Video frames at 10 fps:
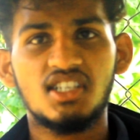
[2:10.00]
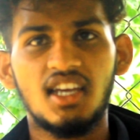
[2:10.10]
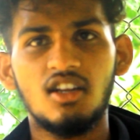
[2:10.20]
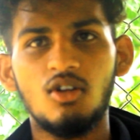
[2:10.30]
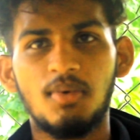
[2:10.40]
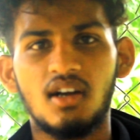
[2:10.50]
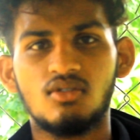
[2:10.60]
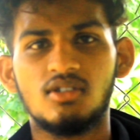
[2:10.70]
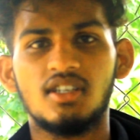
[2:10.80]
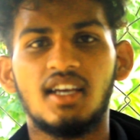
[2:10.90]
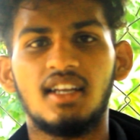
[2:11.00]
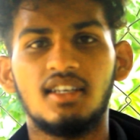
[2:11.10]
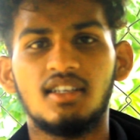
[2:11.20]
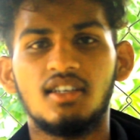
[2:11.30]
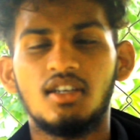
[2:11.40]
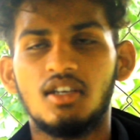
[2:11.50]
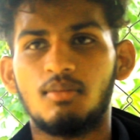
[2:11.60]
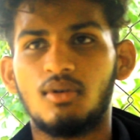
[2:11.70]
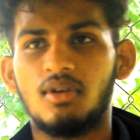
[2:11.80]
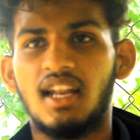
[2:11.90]
మీ స్టైల్లో ప్రొనౌన్స్ చేయాలి
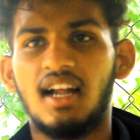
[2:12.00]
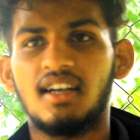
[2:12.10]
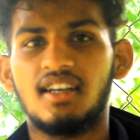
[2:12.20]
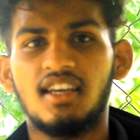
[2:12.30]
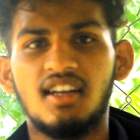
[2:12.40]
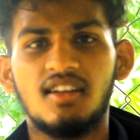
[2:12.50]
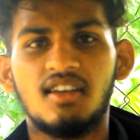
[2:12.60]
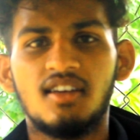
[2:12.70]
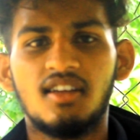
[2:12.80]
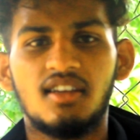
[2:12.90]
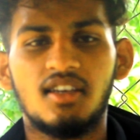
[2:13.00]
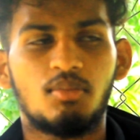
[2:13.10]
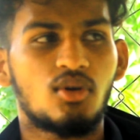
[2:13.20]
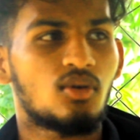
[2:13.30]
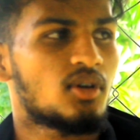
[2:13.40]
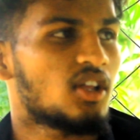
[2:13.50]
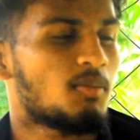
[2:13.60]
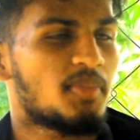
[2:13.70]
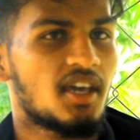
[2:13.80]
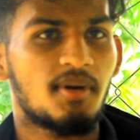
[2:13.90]
ఇప్పుడు ఎలా అంటే ఇప్పుడు
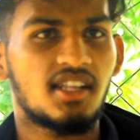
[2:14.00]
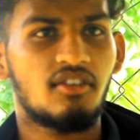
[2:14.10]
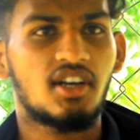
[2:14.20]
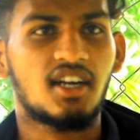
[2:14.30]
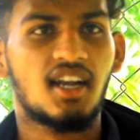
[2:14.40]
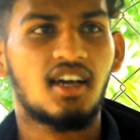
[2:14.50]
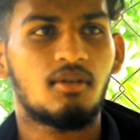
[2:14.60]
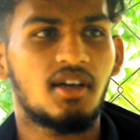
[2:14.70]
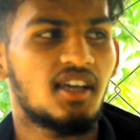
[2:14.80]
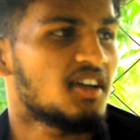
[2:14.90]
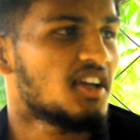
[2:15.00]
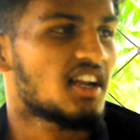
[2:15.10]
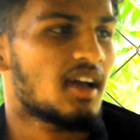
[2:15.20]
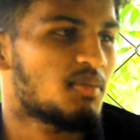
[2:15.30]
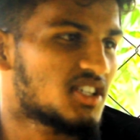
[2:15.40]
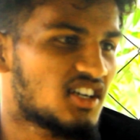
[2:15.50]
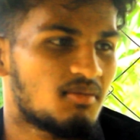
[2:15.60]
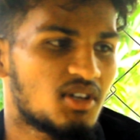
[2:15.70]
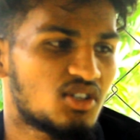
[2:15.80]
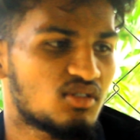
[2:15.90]
ఏదో పేపర్ చదివినట్లా కదా భయ్య నా పేరు
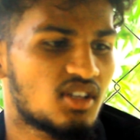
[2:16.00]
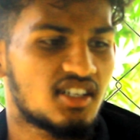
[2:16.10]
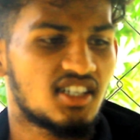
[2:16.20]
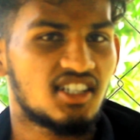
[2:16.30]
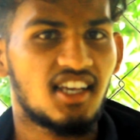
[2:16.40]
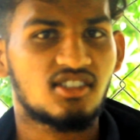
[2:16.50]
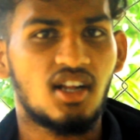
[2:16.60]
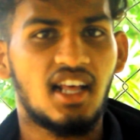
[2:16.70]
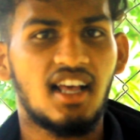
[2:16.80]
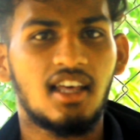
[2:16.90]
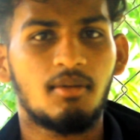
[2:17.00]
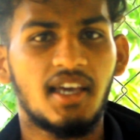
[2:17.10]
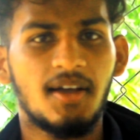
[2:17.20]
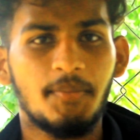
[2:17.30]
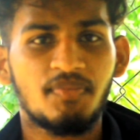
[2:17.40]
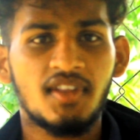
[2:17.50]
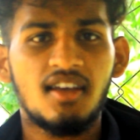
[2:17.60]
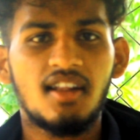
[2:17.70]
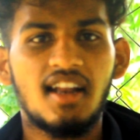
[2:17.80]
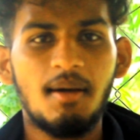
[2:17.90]
చంటి మీరు చూస్తున్నారు చెంటి టెక్స్ అలా కాదు భయ్య
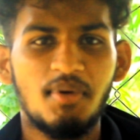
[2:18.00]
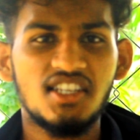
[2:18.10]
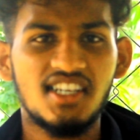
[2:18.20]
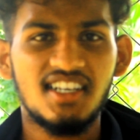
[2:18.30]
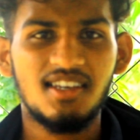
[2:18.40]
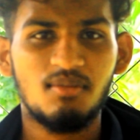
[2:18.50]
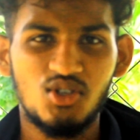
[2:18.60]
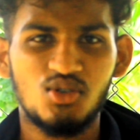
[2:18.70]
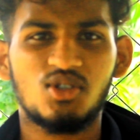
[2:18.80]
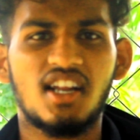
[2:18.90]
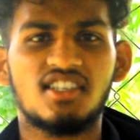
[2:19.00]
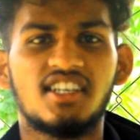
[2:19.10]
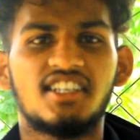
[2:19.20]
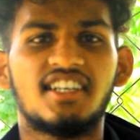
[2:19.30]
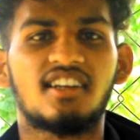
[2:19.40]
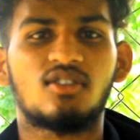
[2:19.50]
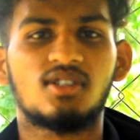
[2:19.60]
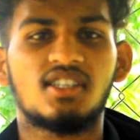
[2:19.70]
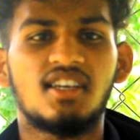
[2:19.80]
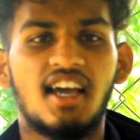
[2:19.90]
నా పేరు చంటి మీరు చూస్తున్నారు చెంటి టెక్
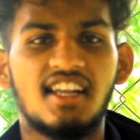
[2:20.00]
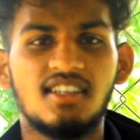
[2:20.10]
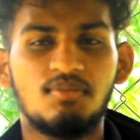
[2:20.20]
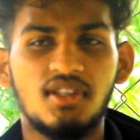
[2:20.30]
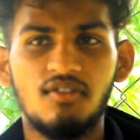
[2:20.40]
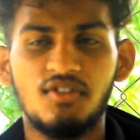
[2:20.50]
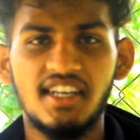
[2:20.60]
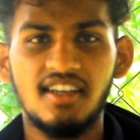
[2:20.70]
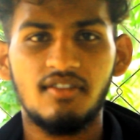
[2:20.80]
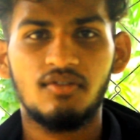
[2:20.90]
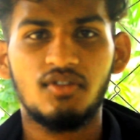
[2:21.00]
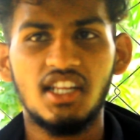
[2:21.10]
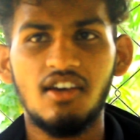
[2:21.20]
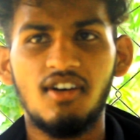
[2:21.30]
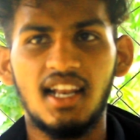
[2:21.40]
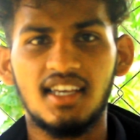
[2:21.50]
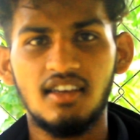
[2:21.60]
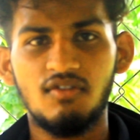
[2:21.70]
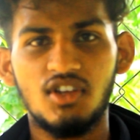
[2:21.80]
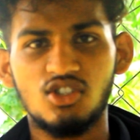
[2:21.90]
టూల్స్ అని చెప్తే వినే వినే
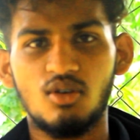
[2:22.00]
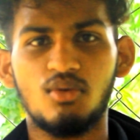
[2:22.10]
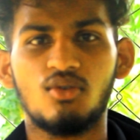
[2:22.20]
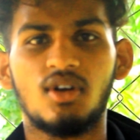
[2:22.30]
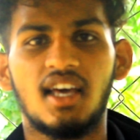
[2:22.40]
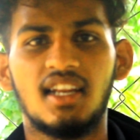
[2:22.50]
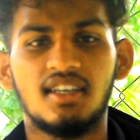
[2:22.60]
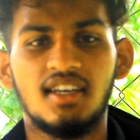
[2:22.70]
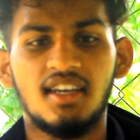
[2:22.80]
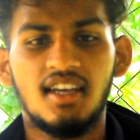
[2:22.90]
వాళ్ళకి వినసొంపు ఉండాలి